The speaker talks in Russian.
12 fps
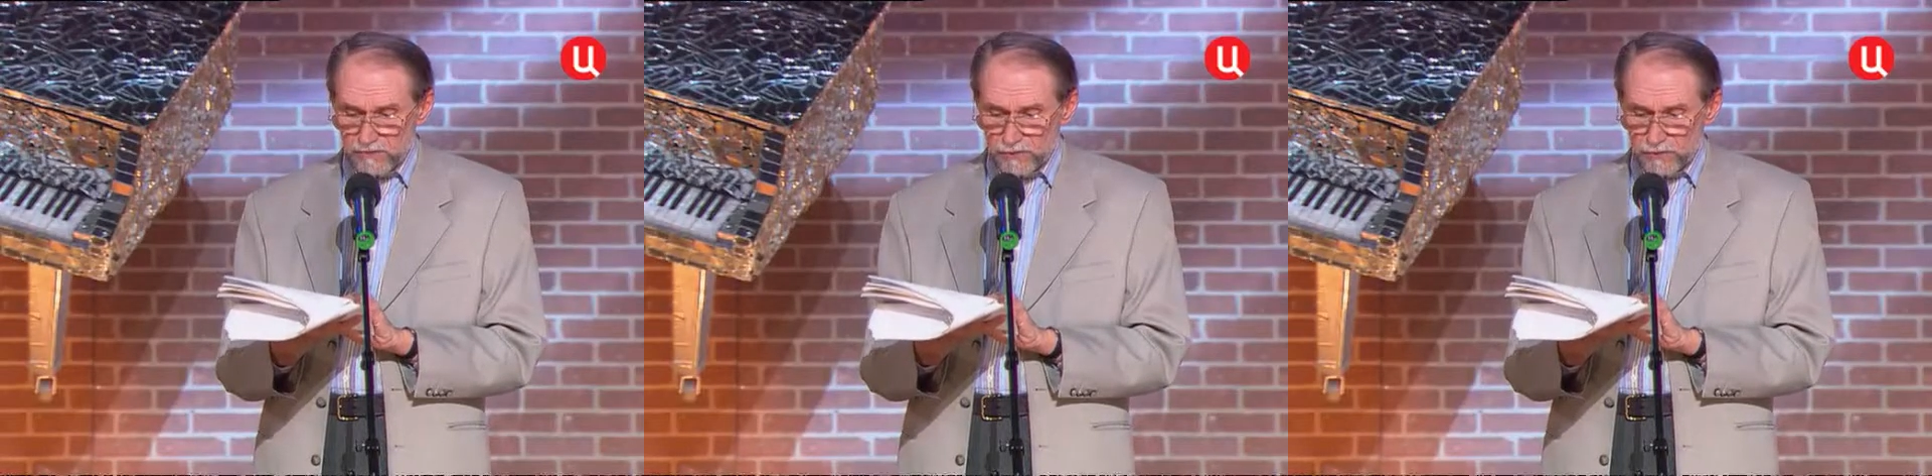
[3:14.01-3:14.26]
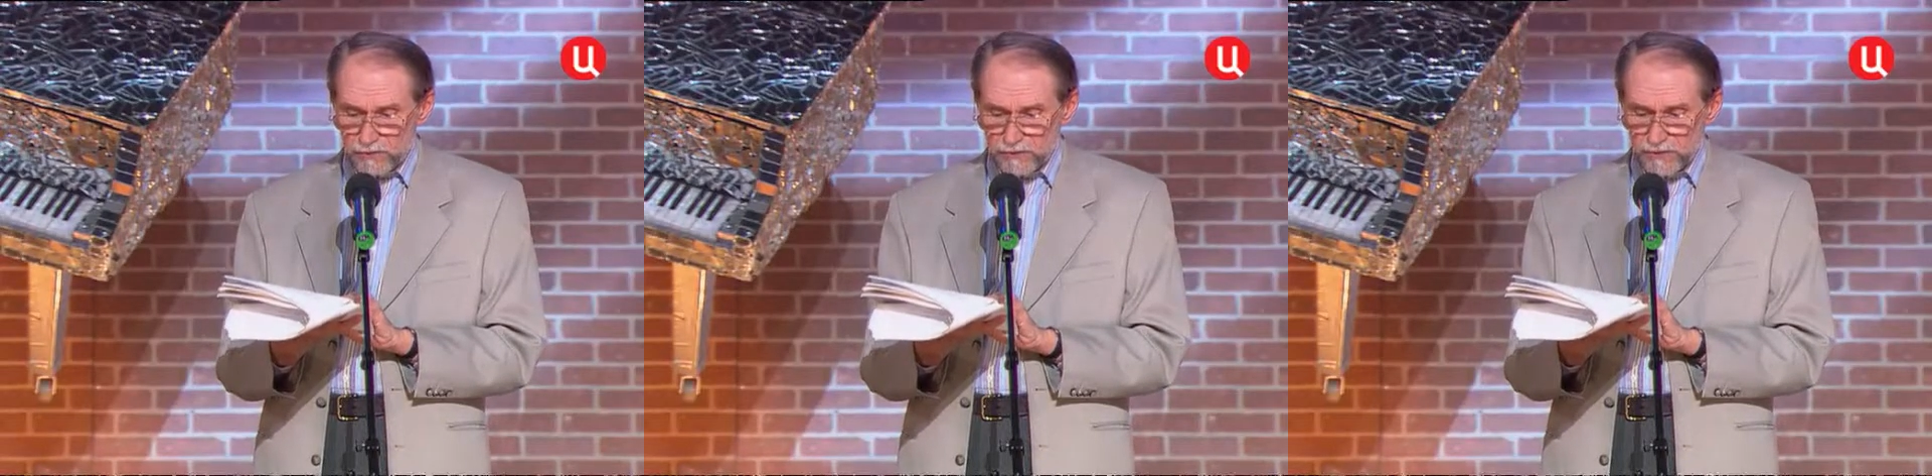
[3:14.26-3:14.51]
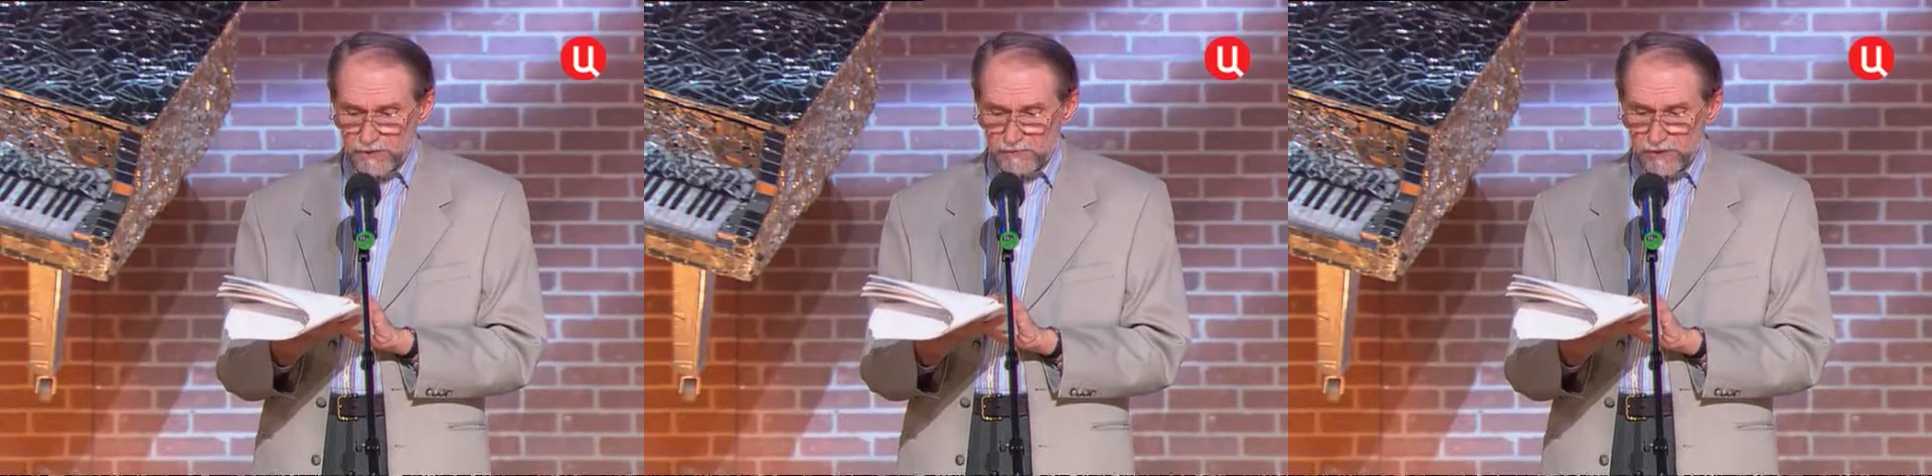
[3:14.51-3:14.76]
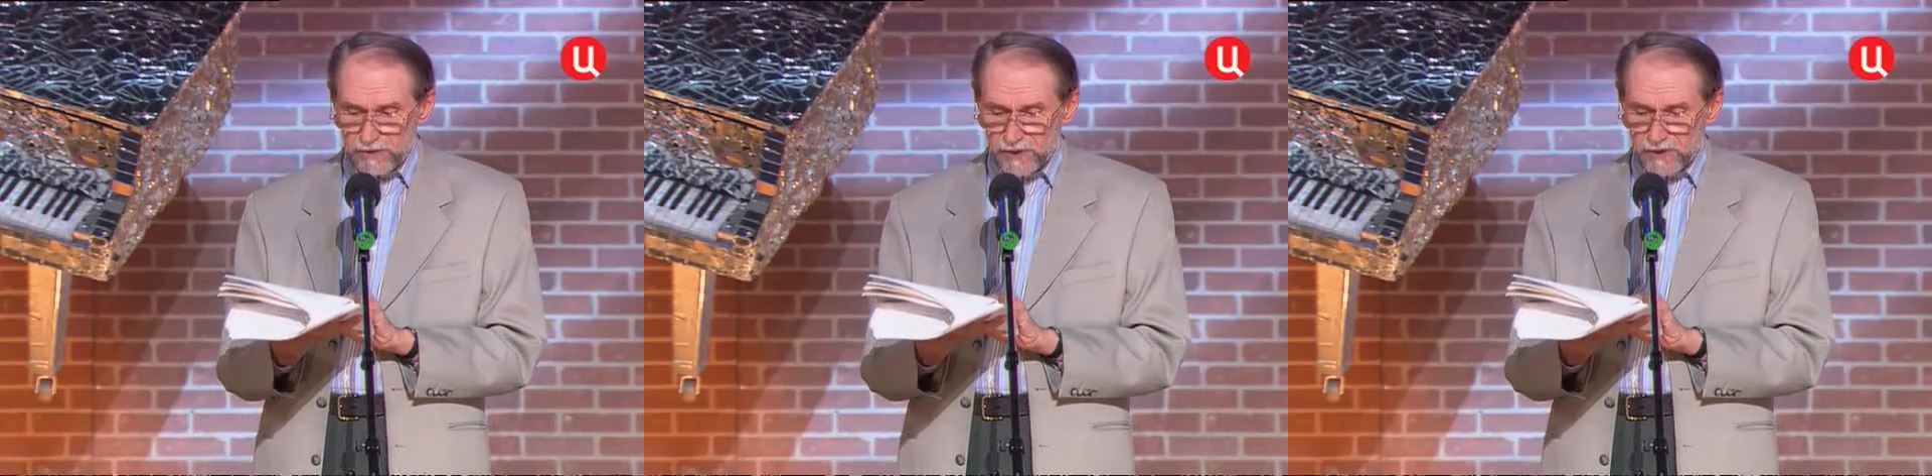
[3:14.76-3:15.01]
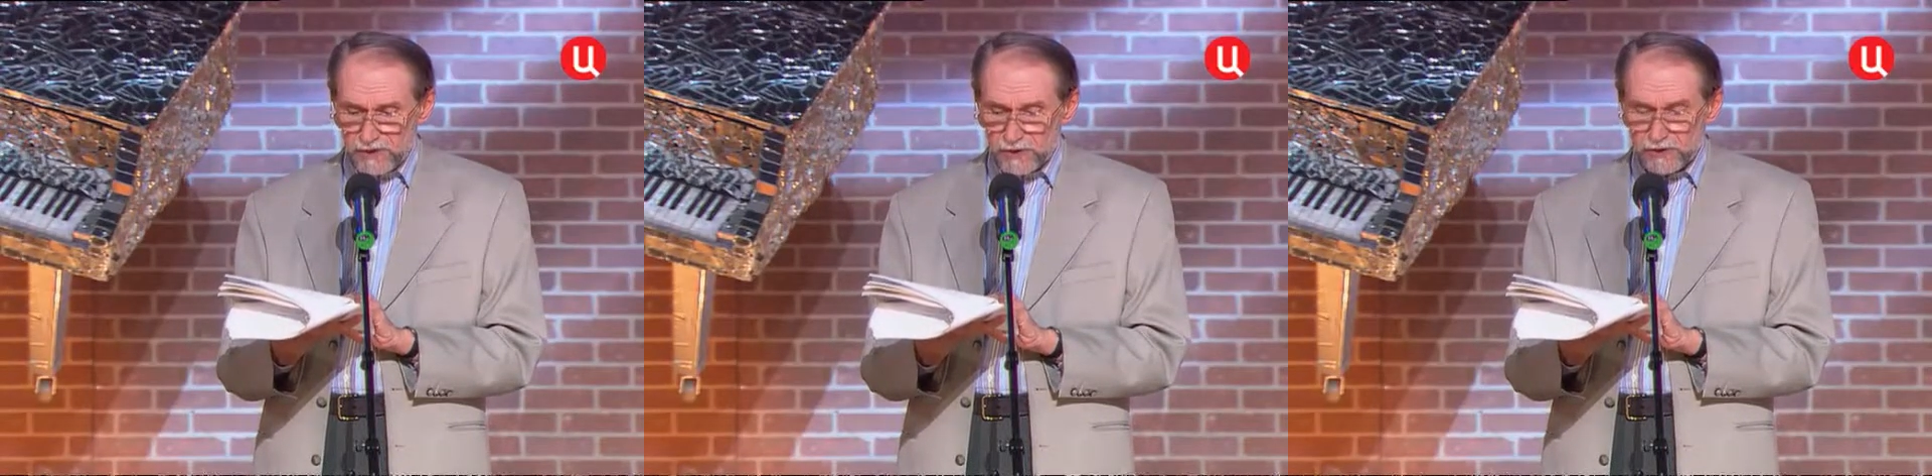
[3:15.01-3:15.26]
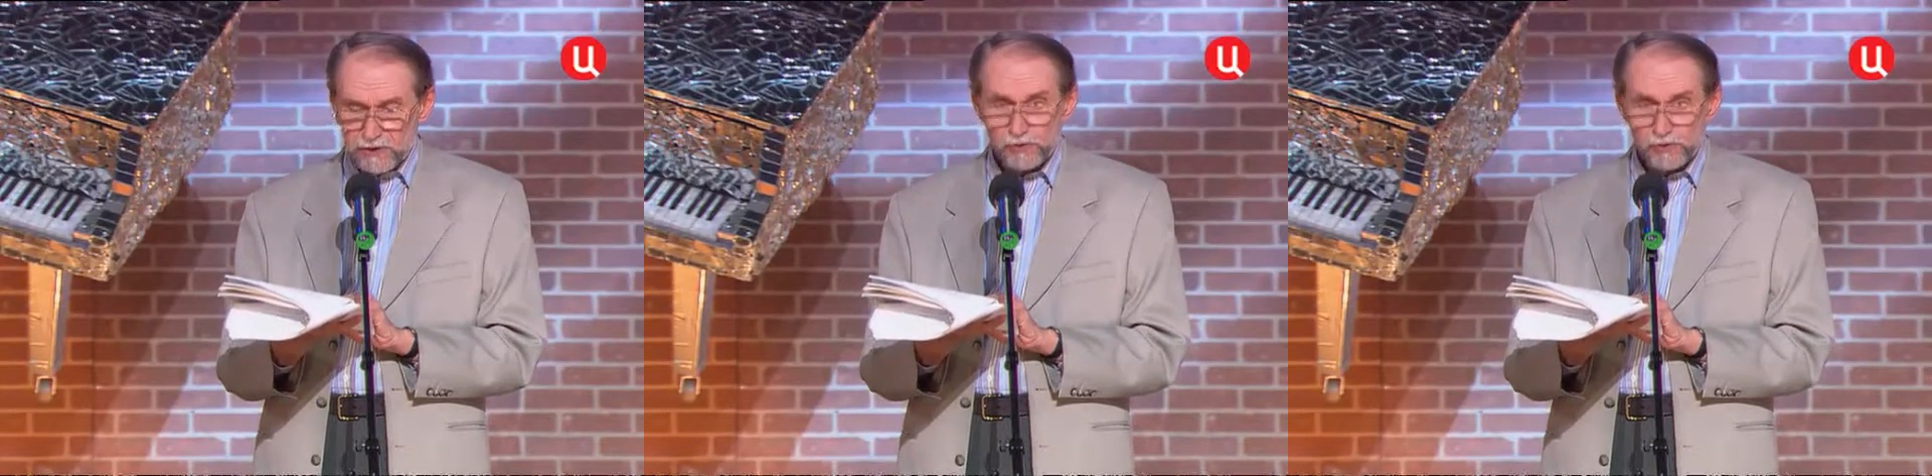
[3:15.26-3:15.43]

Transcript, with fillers: в уже на свое отражение.